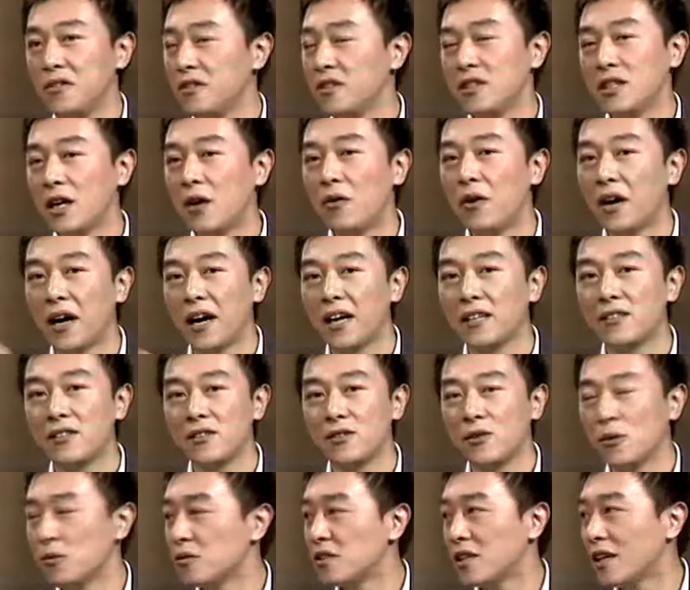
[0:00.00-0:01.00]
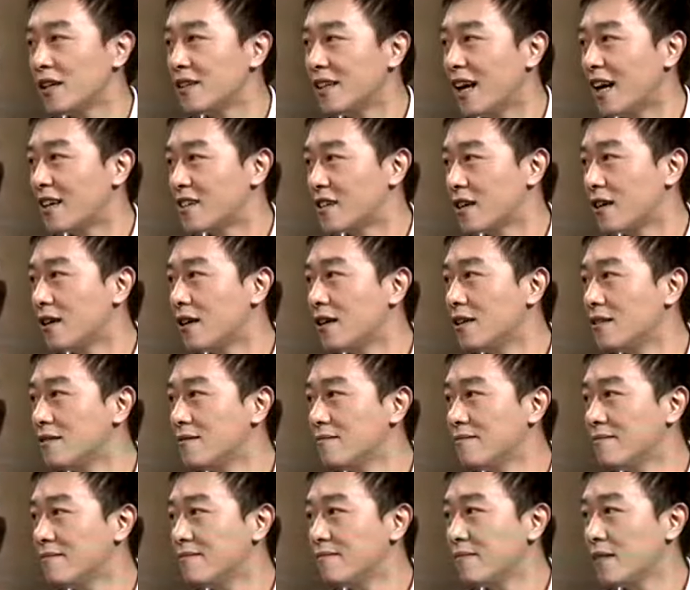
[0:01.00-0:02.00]
话开始总是很大声？嗯，
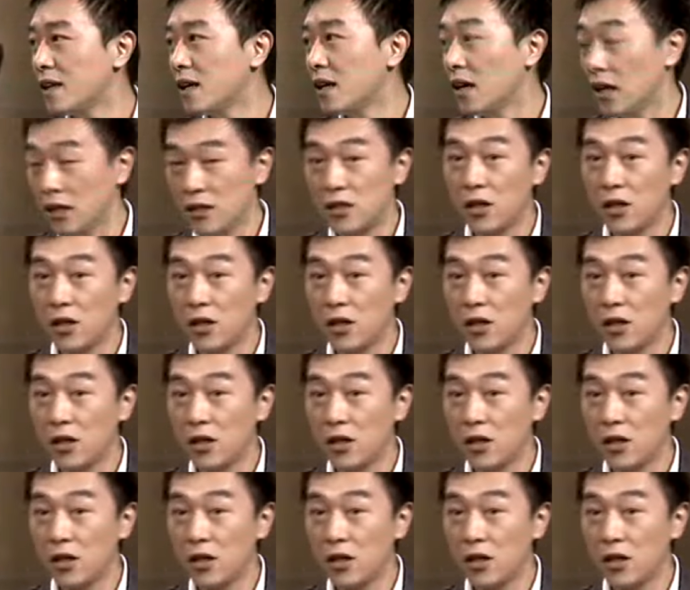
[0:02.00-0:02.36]
这问